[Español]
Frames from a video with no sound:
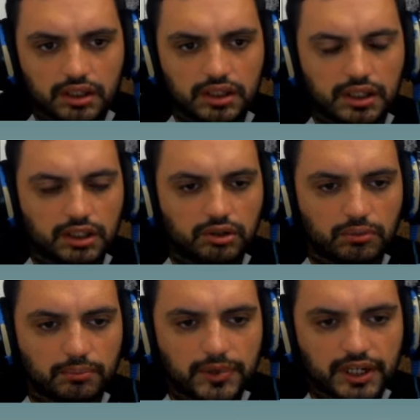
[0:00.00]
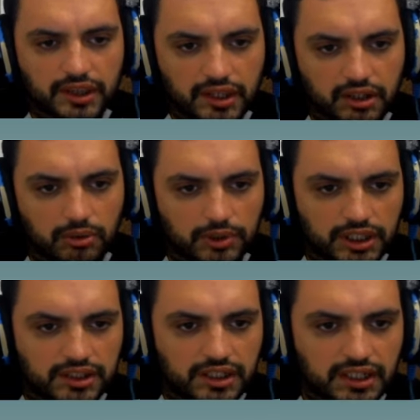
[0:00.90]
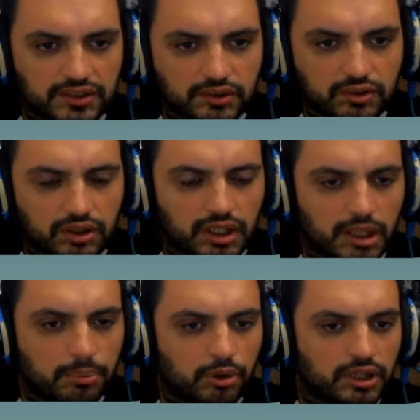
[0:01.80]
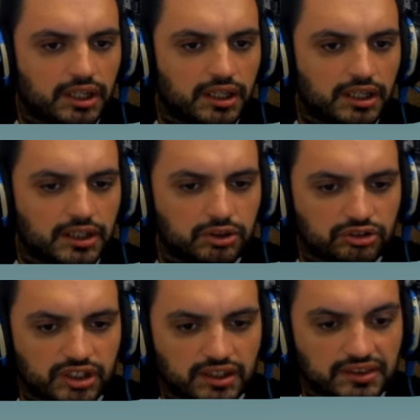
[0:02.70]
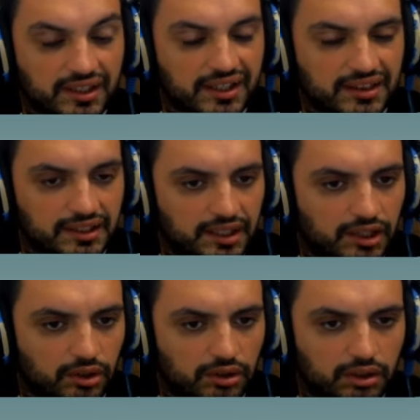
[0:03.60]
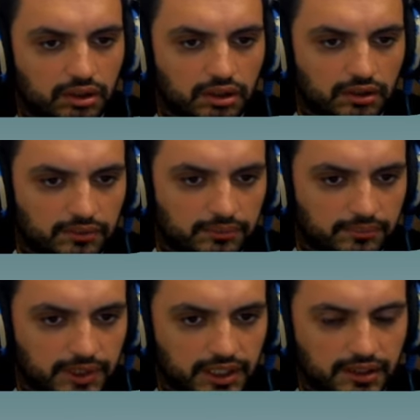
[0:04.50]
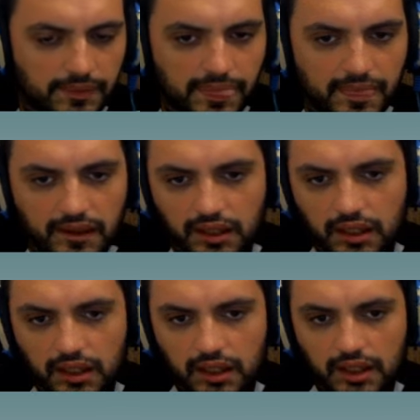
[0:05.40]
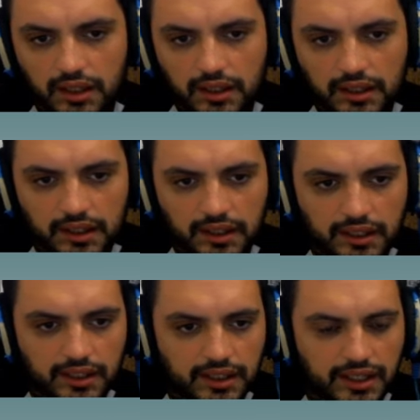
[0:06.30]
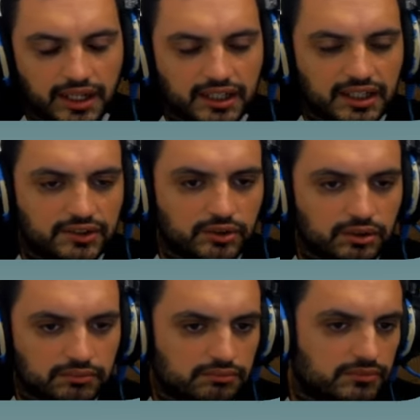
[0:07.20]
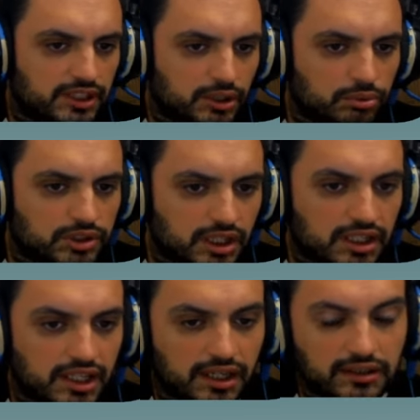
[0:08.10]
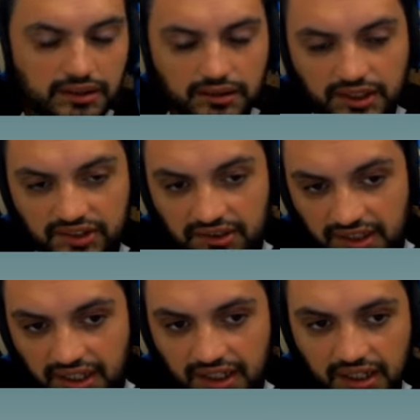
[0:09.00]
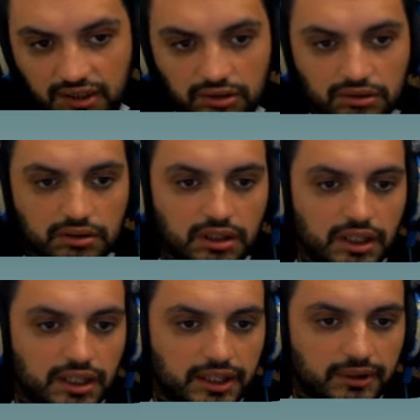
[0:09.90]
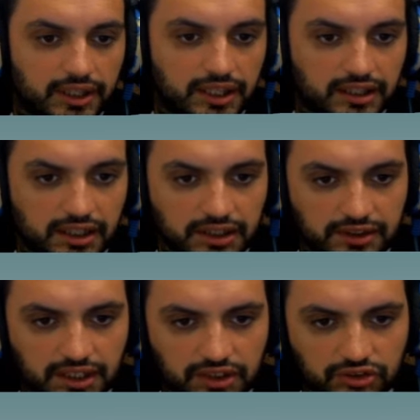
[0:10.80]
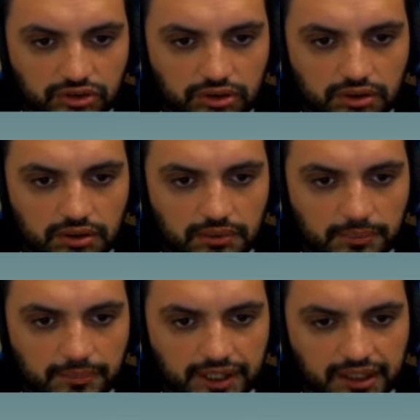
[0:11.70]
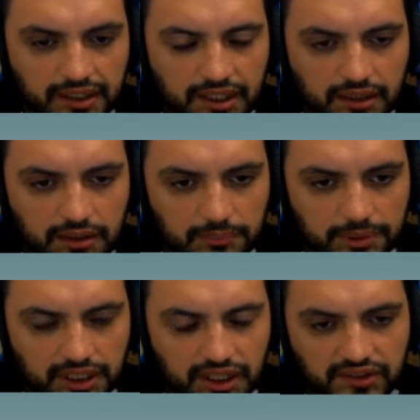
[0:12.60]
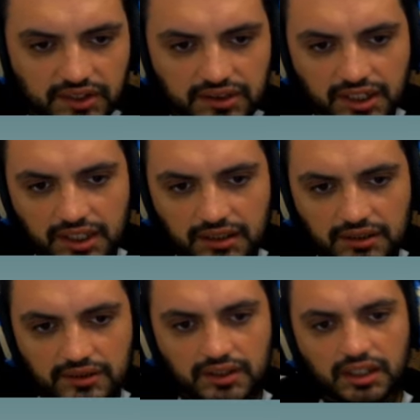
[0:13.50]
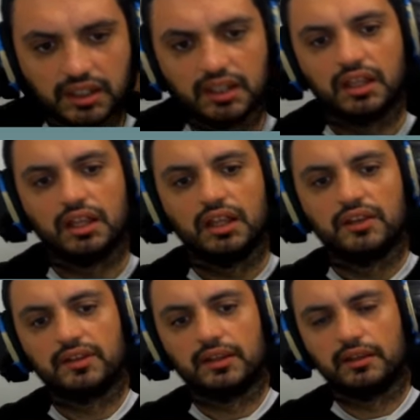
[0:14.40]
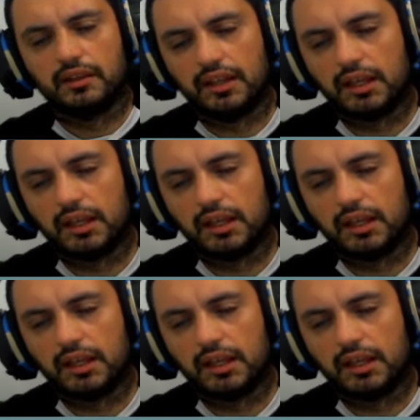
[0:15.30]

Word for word: y con verde, como en este caso, es porque esto ya está instalado. Bien, eh, en el caso de que ustedes quieran desinstalar algo, le van a dar clic derecho, marcar para desinstalar, ¿sí? Si le